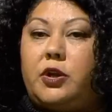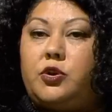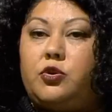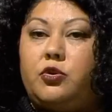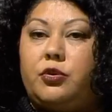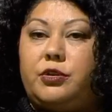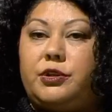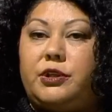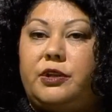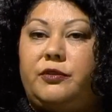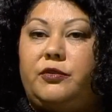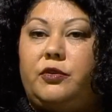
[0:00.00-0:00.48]

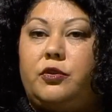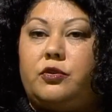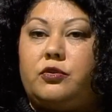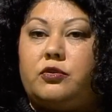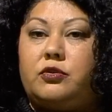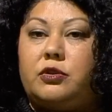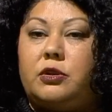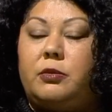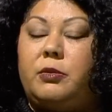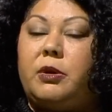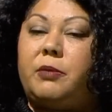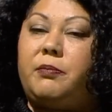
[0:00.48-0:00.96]
çok
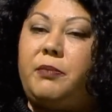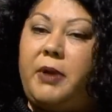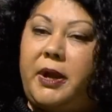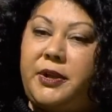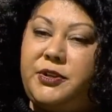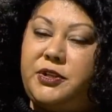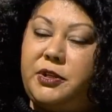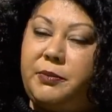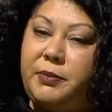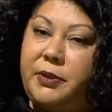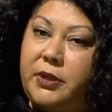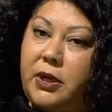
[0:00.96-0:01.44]
seviyorsun demek. Evet.
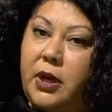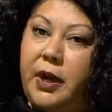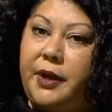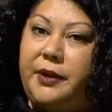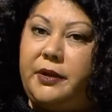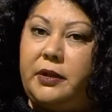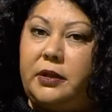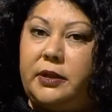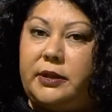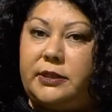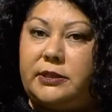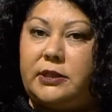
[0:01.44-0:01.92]
Bence bir
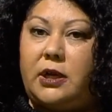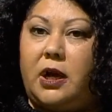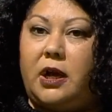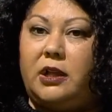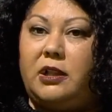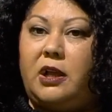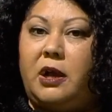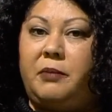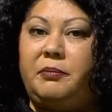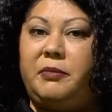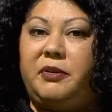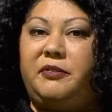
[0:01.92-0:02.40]
ayrılık
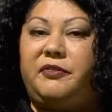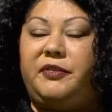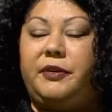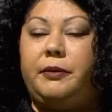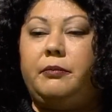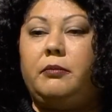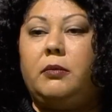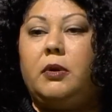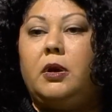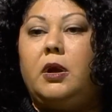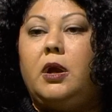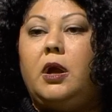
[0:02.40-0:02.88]
sağlam bir film.
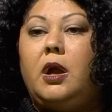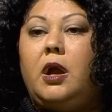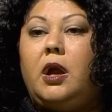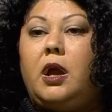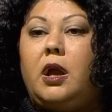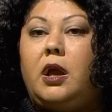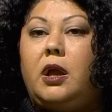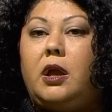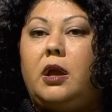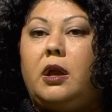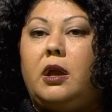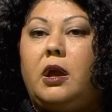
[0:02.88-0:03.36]

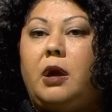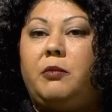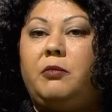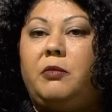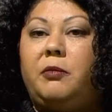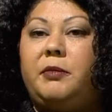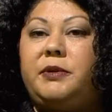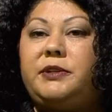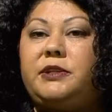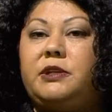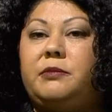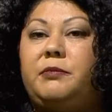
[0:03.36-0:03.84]
Ee, ama
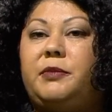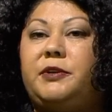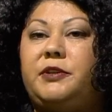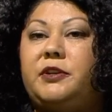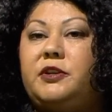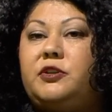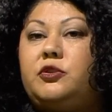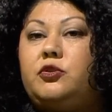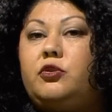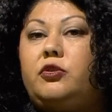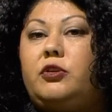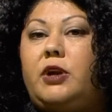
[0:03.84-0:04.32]
mesela bana
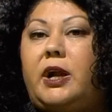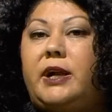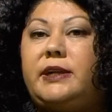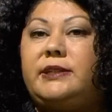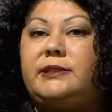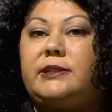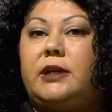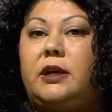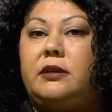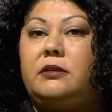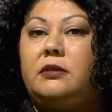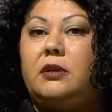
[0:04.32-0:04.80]

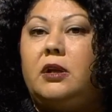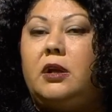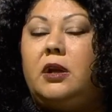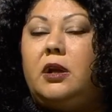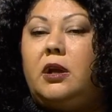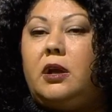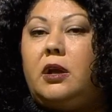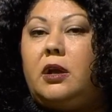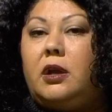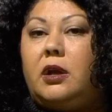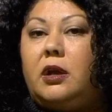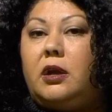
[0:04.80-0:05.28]
sorarsan
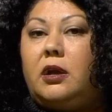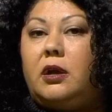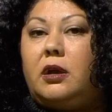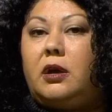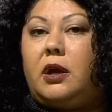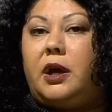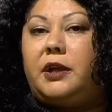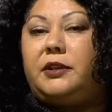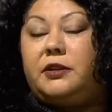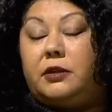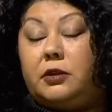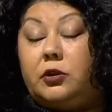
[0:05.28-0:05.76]
e,
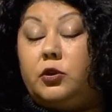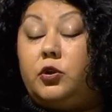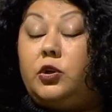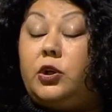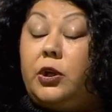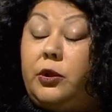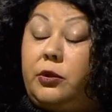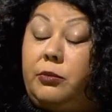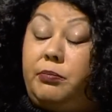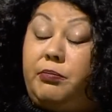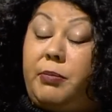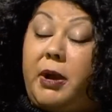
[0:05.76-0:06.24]

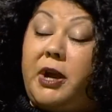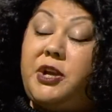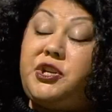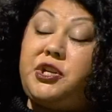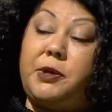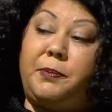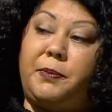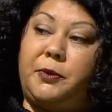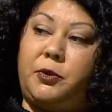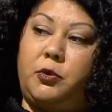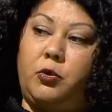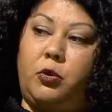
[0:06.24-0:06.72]

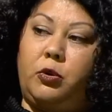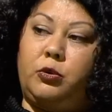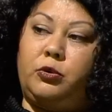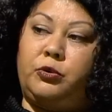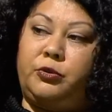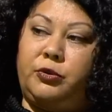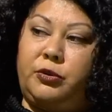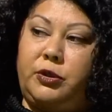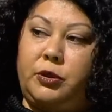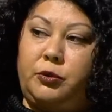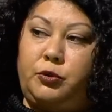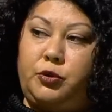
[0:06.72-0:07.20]

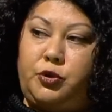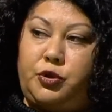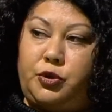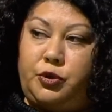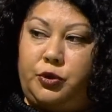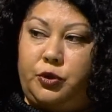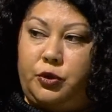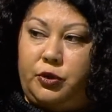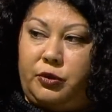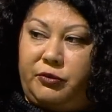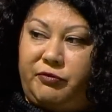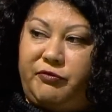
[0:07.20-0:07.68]
olduğunu da
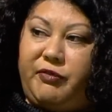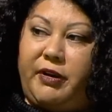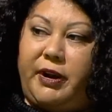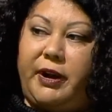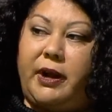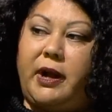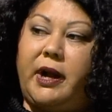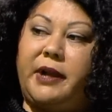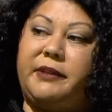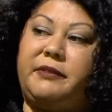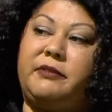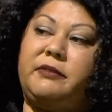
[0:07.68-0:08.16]
düşünüyorum
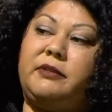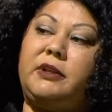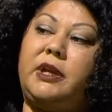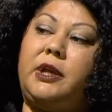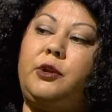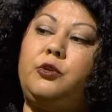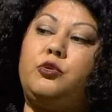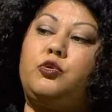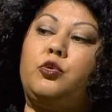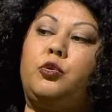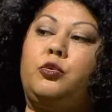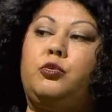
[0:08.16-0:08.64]
Ferhadi'nin.
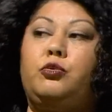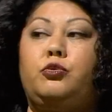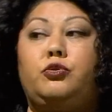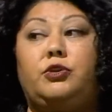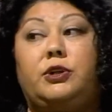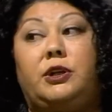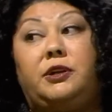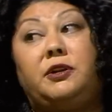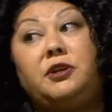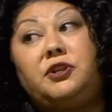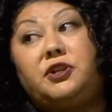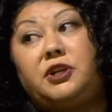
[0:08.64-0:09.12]
Henüz onun
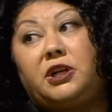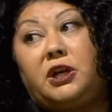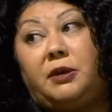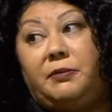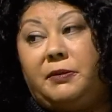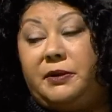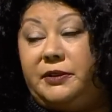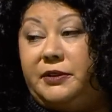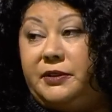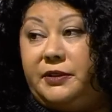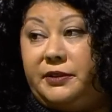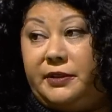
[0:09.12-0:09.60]
üzerine
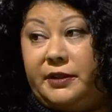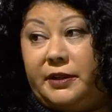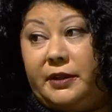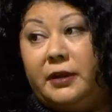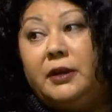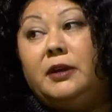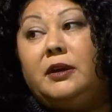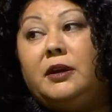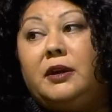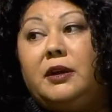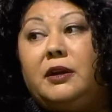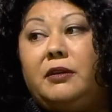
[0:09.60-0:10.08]
çıkamadığını
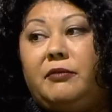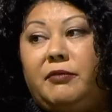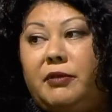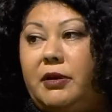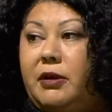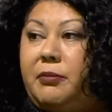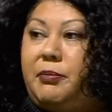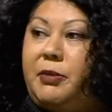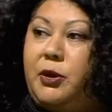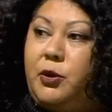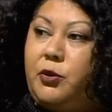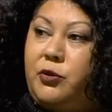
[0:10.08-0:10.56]

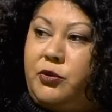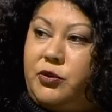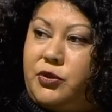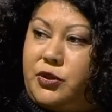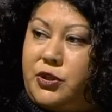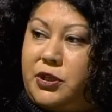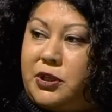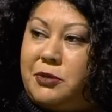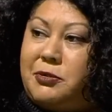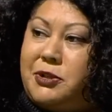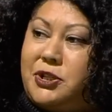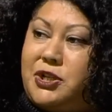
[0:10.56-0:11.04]
ve bir gün
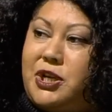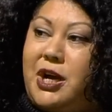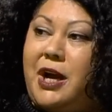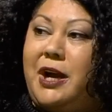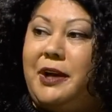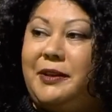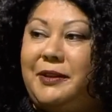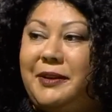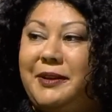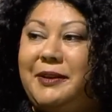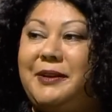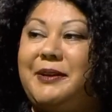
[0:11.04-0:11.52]

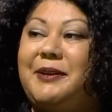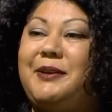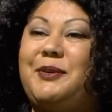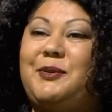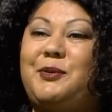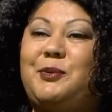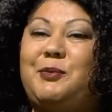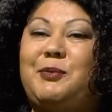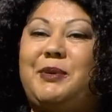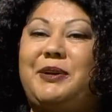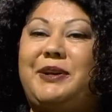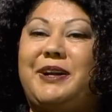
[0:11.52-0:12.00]
çıkacağını
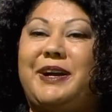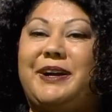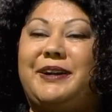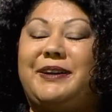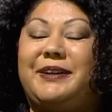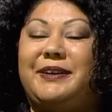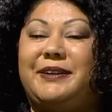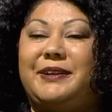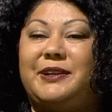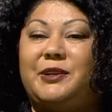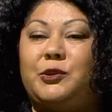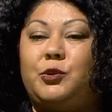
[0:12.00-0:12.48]
umarak
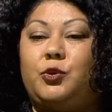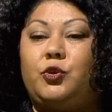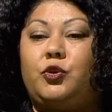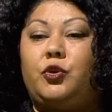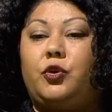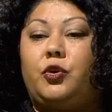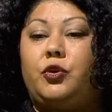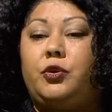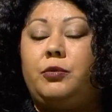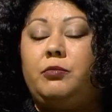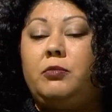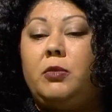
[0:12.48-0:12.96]
e,
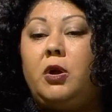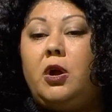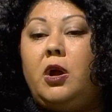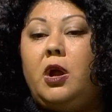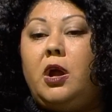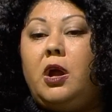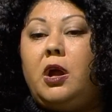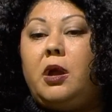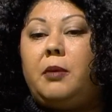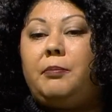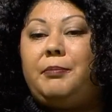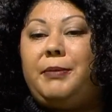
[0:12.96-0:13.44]
duruyorum.
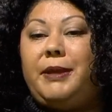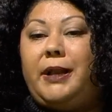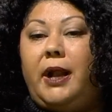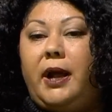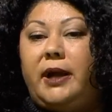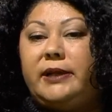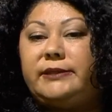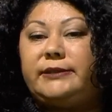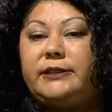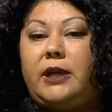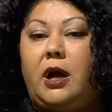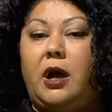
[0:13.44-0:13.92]

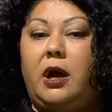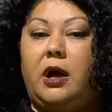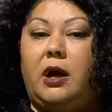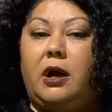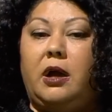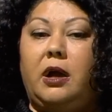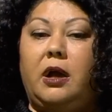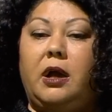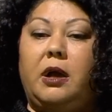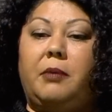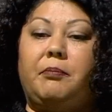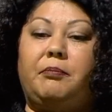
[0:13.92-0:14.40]
Biraz daha
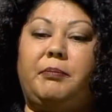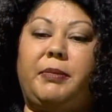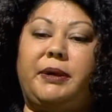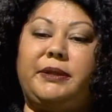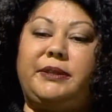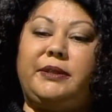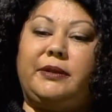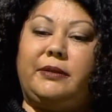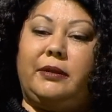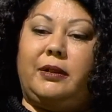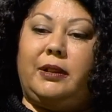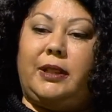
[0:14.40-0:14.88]

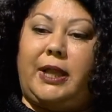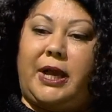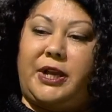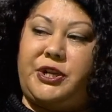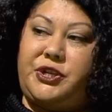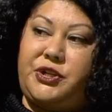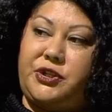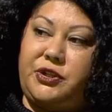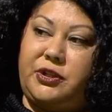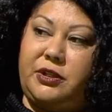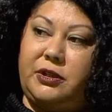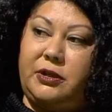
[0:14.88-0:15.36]

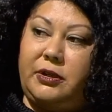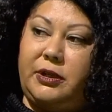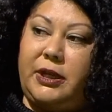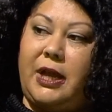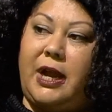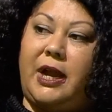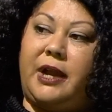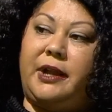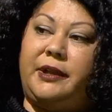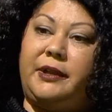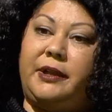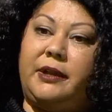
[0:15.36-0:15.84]
batılılaştı.
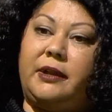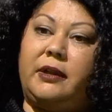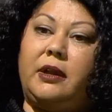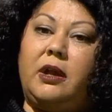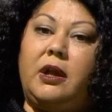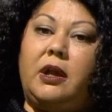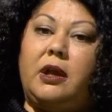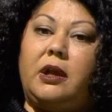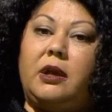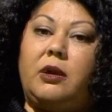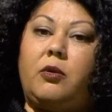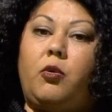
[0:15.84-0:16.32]
Yani
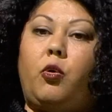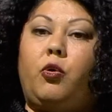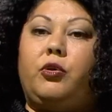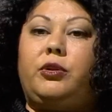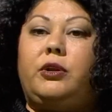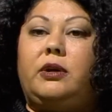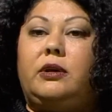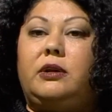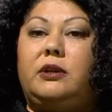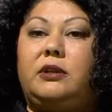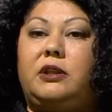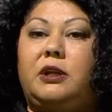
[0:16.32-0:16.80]
o
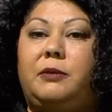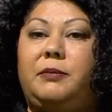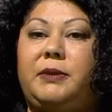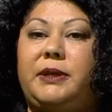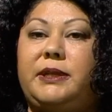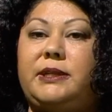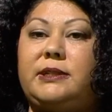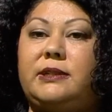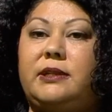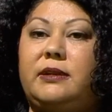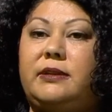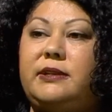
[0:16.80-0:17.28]
da tabii
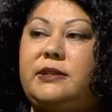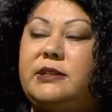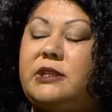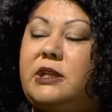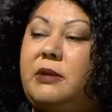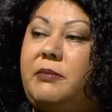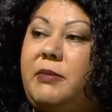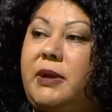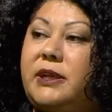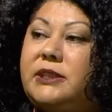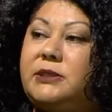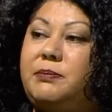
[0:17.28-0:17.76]
ister
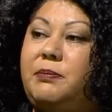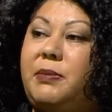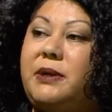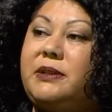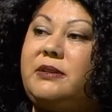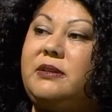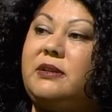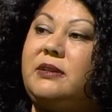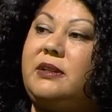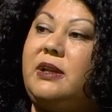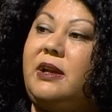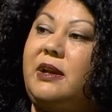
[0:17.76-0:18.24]
istemez
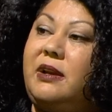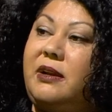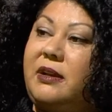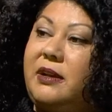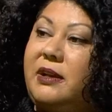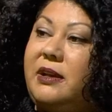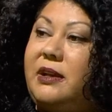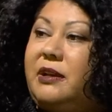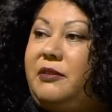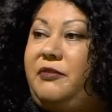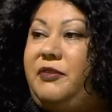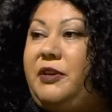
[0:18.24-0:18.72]
batıda
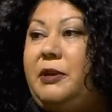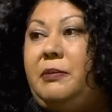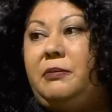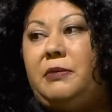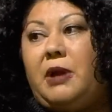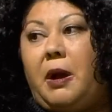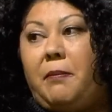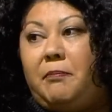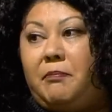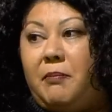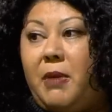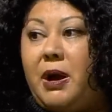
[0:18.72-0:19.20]
e, film
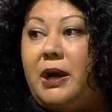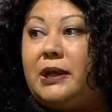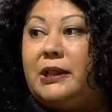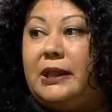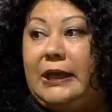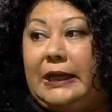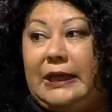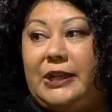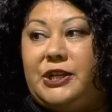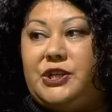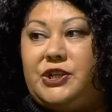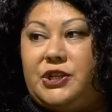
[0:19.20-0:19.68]
yapmakla
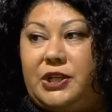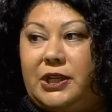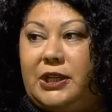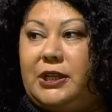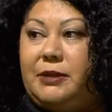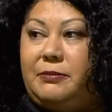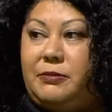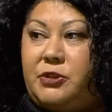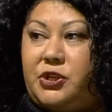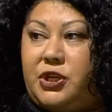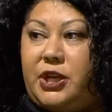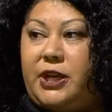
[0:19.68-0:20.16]

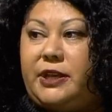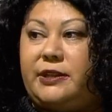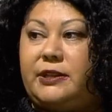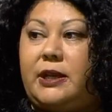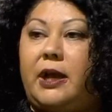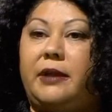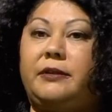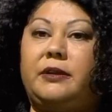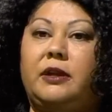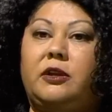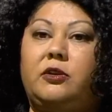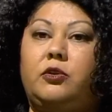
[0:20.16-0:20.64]
ilişkili bir şey
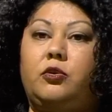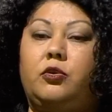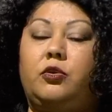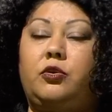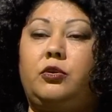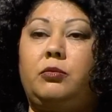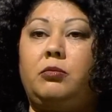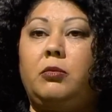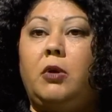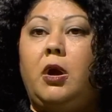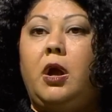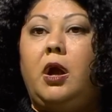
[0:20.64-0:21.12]

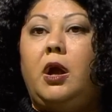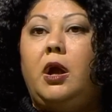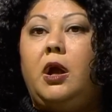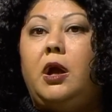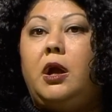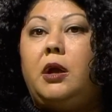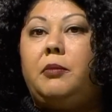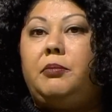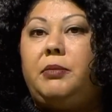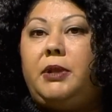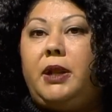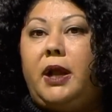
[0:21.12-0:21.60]
zannediyorum.
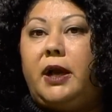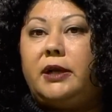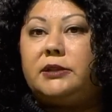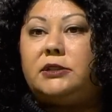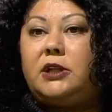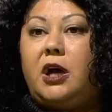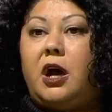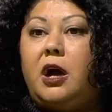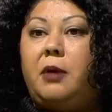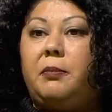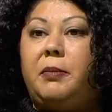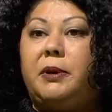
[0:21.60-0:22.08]
Biraz
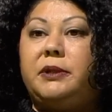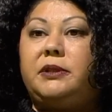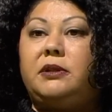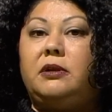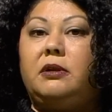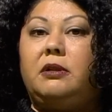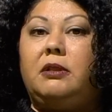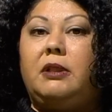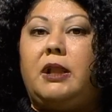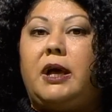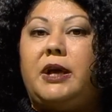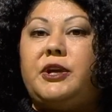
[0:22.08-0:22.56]
daha
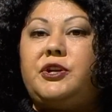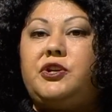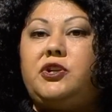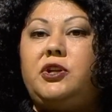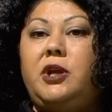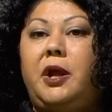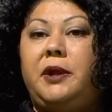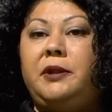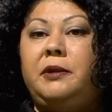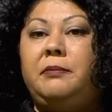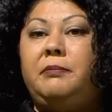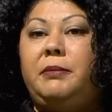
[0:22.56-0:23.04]
batılılaştı.
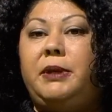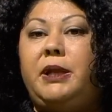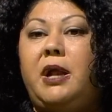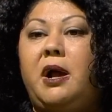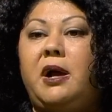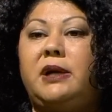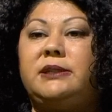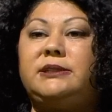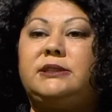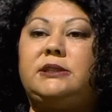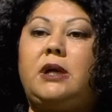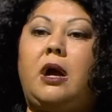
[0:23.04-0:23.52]
Yani
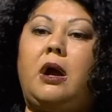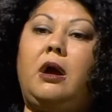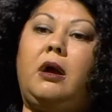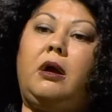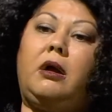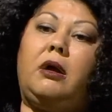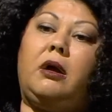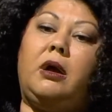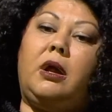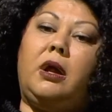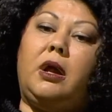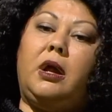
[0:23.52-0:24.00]
biraz daha
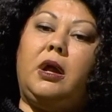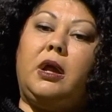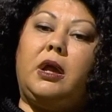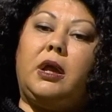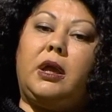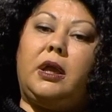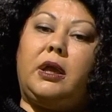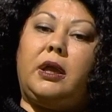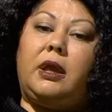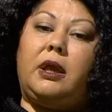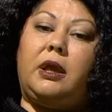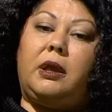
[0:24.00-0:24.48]

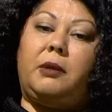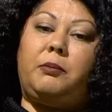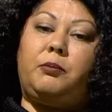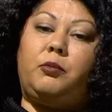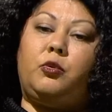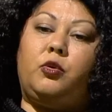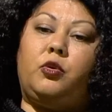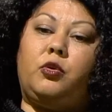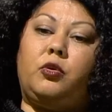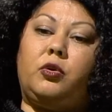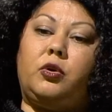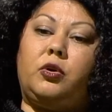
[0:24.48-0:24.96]
e,
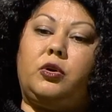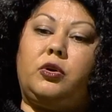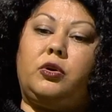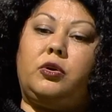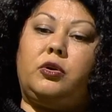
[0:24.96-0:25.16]
bu e,